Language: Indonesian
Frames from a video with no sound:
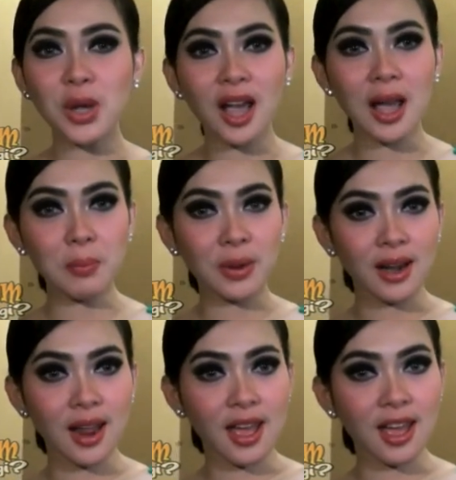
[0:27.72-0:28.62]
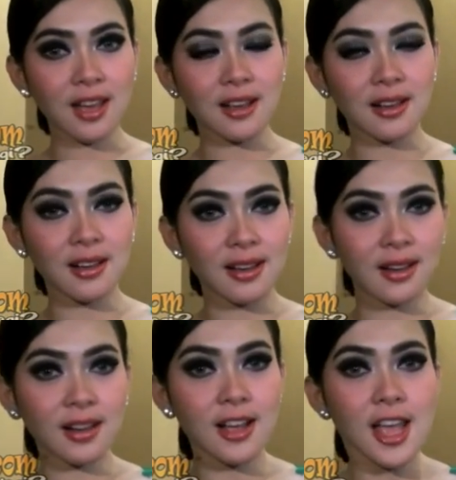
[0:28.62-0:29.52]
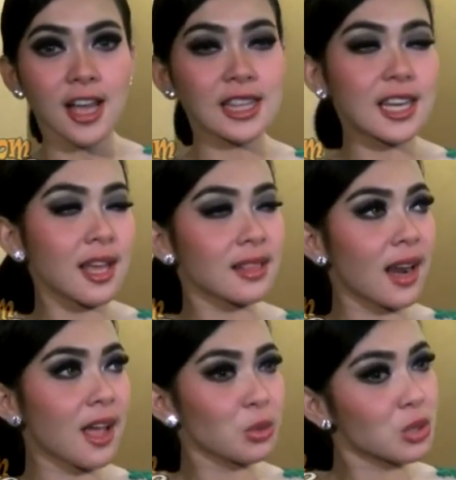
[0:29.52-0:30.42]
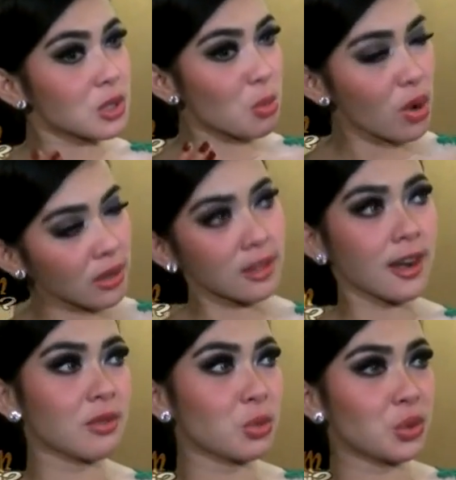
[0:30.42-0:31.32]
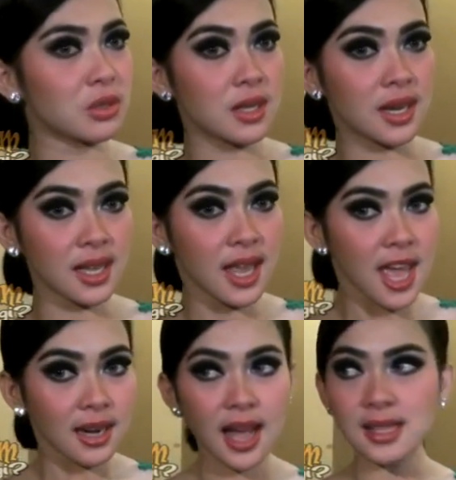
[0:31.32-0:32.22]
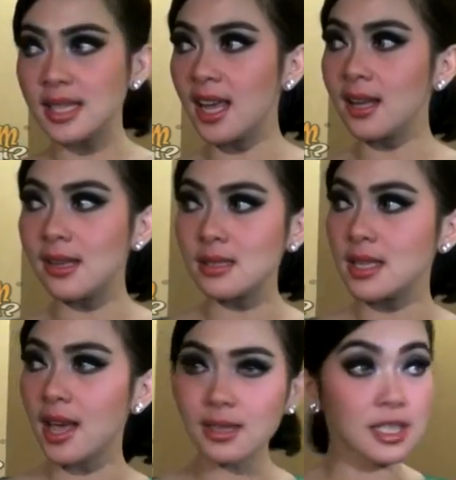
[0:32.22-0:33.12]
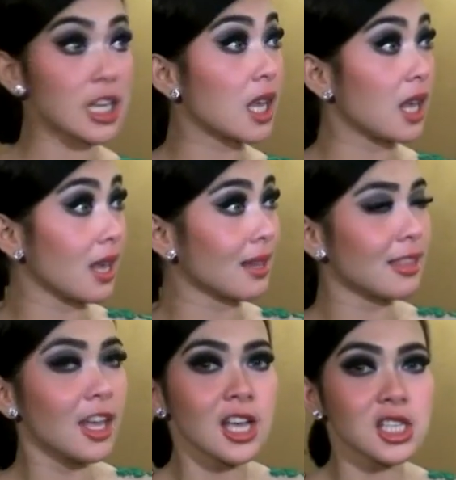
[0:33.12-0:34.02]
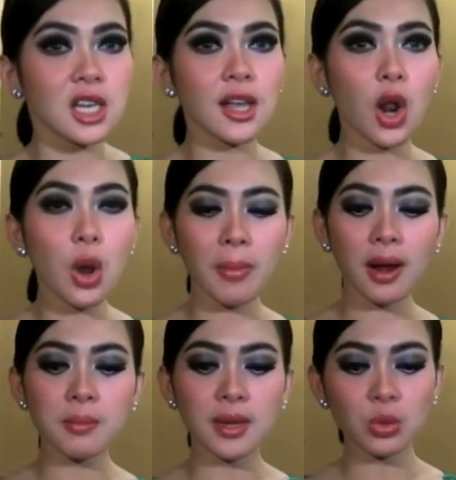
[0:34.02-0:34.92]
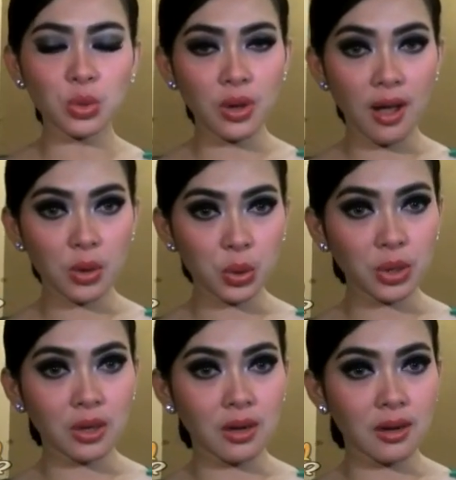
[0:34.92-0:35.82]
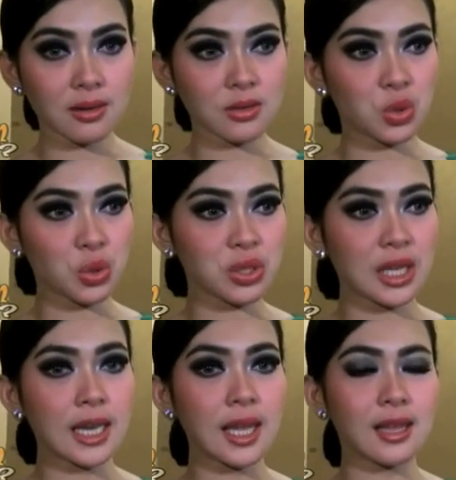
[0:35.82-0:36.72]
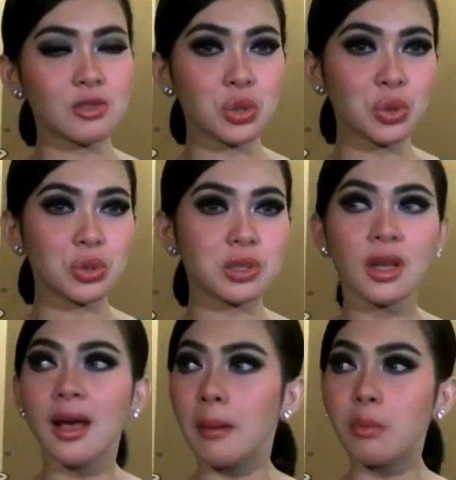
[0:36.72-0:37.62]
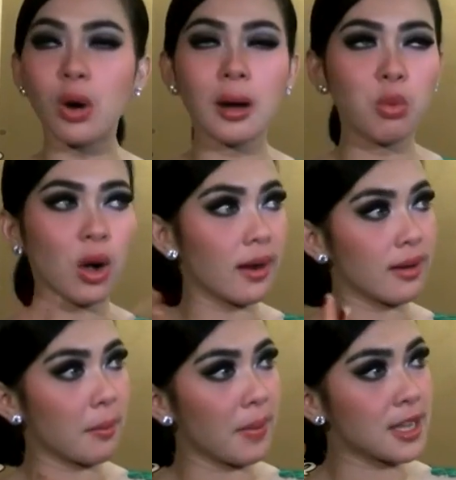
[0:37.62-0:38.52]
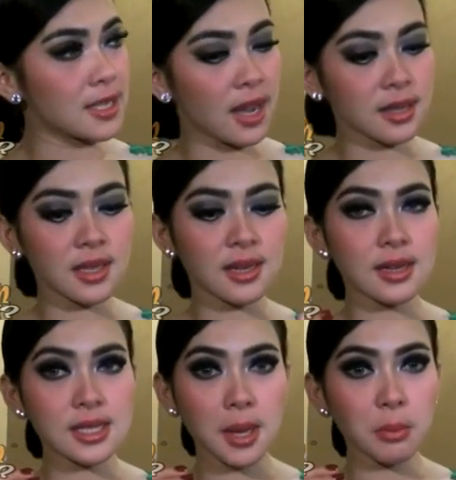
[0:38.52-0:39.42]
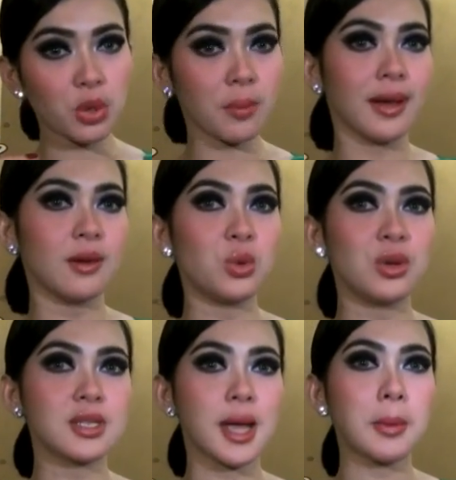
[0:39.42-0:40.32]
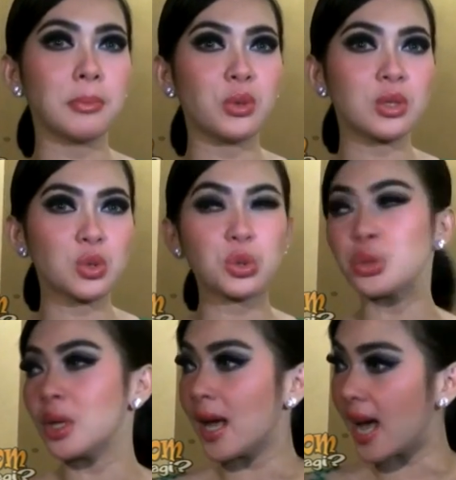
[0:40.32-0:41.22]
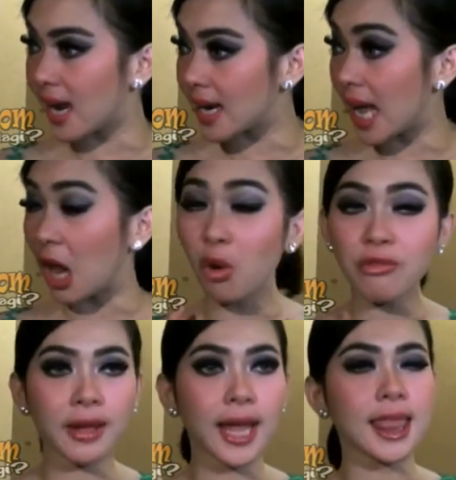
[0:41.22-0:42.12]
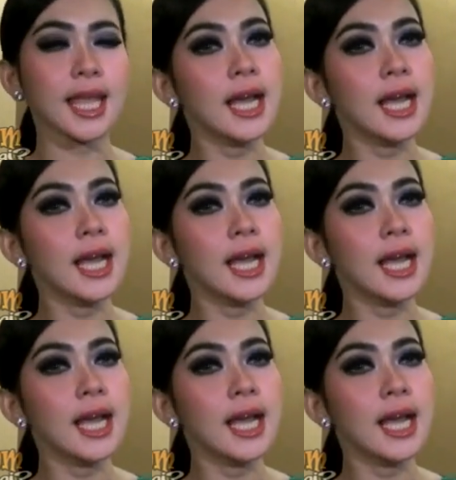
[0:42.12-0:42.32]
juga nggak pernah uh, tidak teratur semuanya teratur jadi nasi hanya siang sedikit jadi kalau malam itu aku uh, jus ini jus buah-buahan yang banyak jadi dicampur madu dicampur susu segar yang low fat